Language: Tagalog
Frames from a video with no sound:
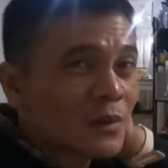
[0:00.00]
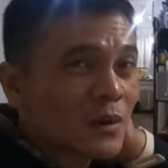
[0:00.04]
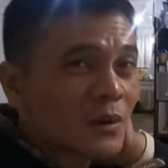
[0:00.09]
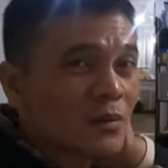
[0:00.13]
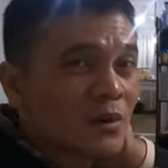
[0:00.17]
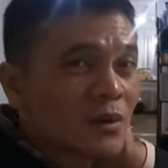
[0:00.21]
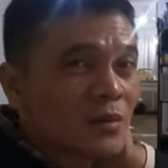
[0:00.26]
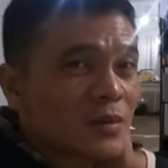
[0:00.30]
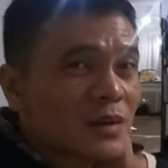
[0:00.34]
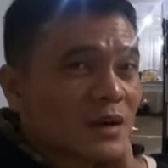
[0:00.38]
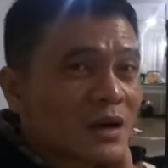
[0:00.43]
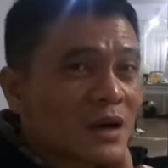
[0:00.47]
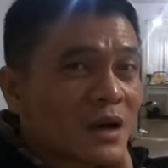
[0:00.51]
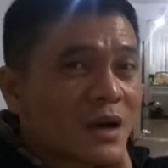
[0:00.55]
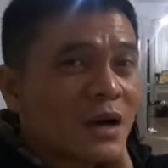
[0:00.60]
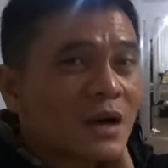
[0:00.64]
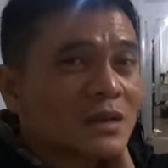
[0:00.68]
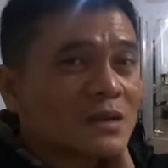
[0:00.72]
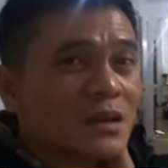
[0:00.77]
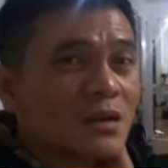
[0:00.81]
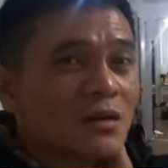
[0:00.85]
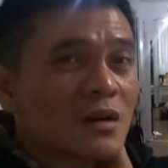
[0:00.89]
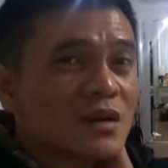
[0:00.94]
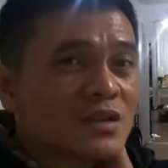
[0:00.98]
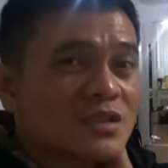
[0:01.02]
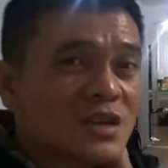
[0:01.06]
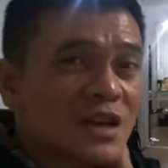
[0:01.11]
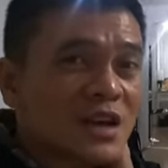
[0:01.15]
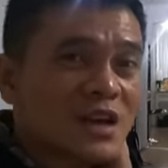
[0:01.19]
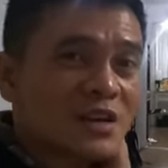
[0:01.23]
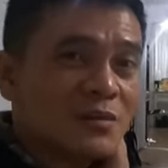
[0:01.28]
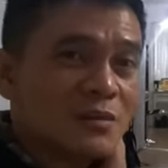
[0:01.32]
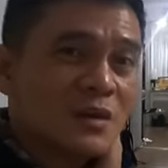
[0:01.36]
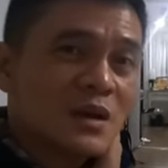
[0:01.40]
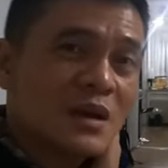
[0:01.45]
pag may pagkakataon kasi
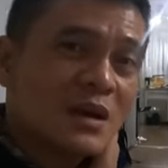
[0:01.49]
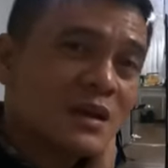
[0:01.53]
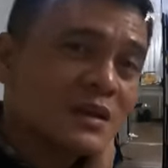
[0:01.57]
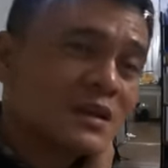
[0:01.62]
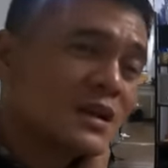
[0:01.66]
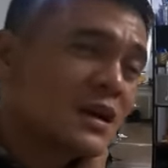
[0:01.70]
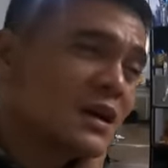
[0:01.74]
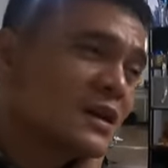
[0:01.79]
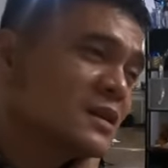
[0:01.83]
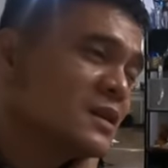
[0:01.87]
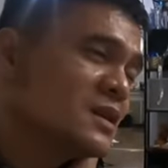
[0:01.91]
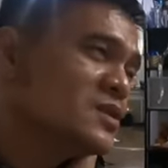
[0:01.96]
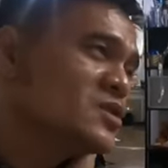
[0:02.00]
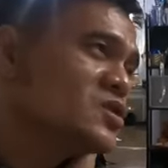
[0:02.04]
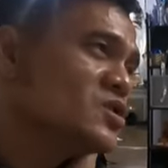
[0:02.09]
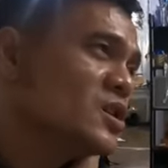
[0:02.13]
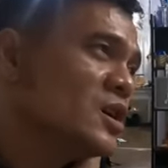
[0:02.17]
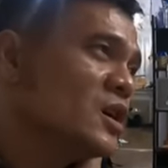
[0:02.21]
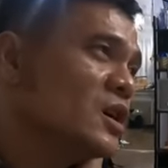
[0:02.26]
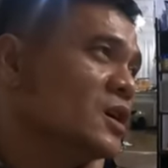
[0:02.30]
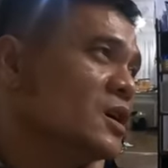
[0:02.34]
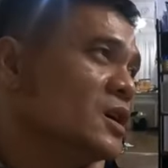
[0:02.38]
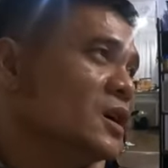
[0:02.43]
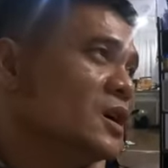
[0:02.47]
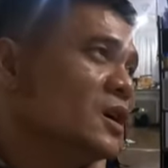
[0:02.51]
kaibigan natin siya,